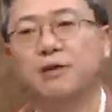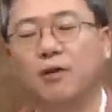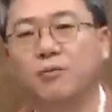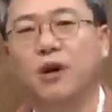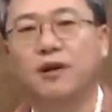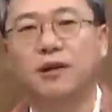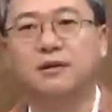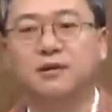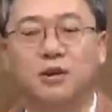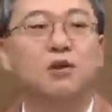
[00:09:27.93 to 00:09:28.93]
넘겨야
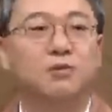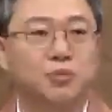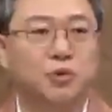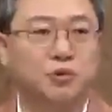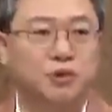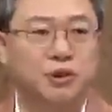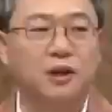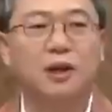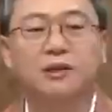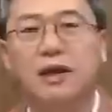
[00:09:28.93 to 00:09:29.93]
되는 정경직 교수를
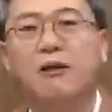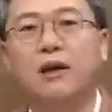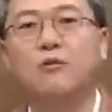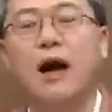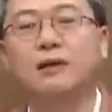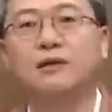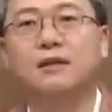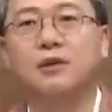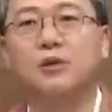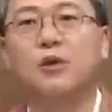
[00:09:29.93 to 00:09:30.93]
상황이
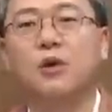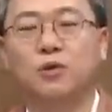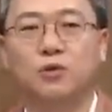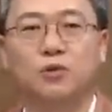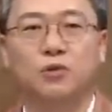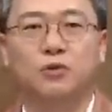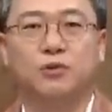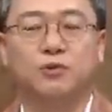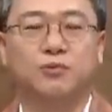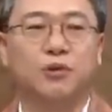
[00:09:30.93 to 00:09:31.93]
왔는데도 조국
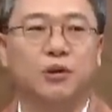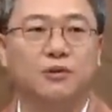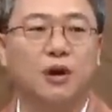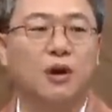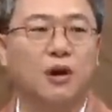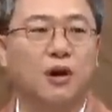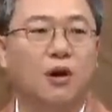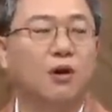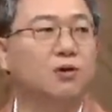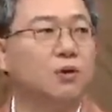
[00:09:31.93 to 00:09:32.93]
교수를 불러서
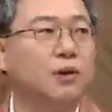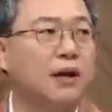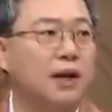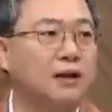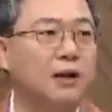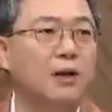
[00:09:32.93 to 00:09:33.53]
조사를 하지